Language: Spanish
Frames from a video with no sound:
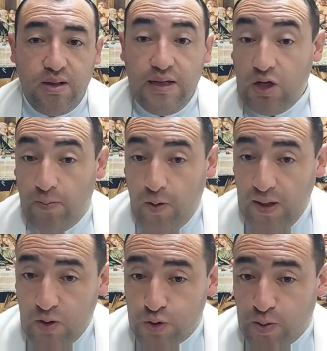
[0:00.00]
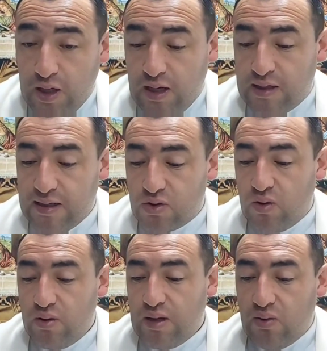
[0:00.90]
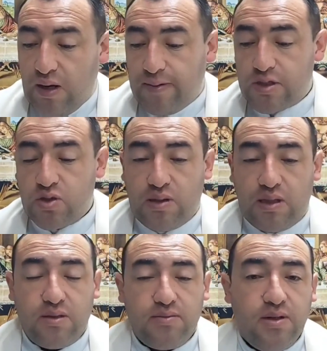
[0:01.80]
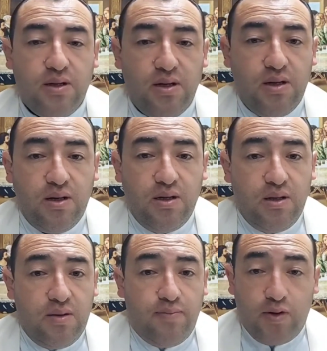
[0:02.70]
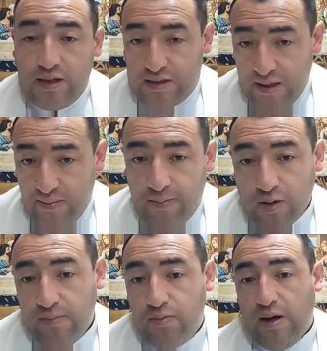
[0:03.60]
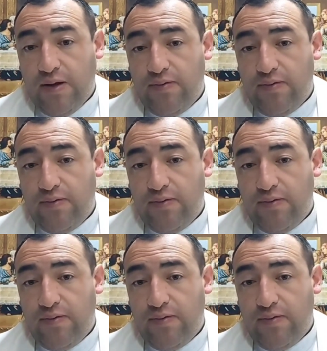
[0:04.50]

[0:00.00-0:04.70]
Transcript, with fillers: Y no podemos poner en riesgo a una persona por el tema, por ejemplo, de la